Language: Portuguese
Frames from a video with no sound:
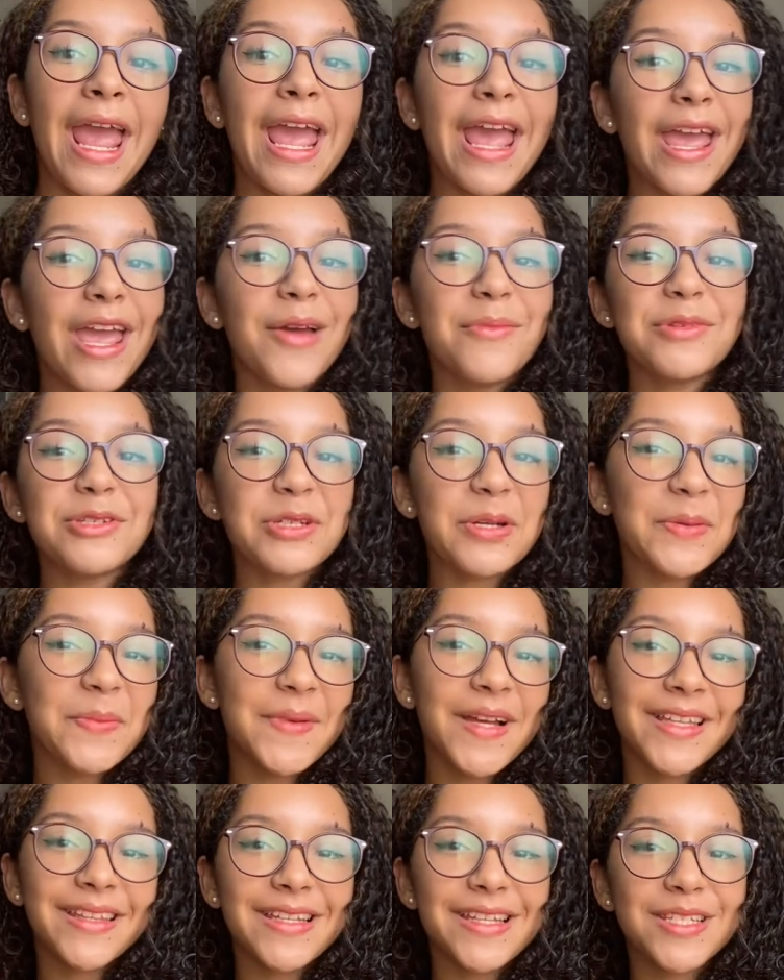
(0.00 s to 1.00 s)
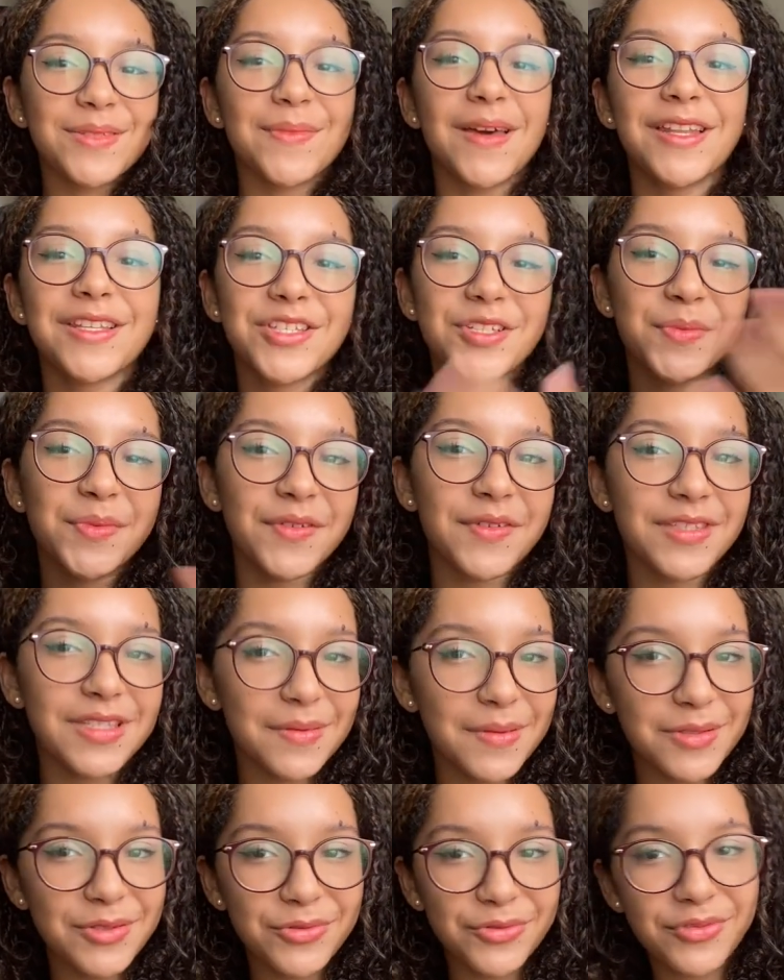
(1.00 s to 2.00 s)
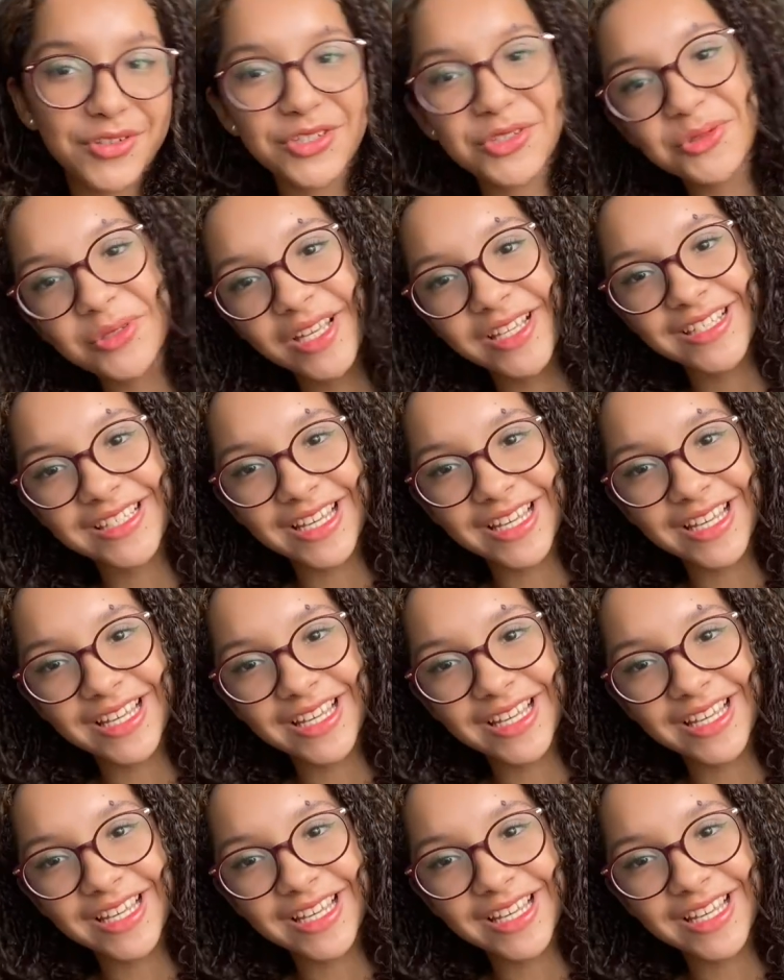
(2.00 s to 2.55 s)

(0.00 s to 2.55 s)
Eu me chamo Beatriz Mello, sejam bem-vindos a mais um vídeo nesse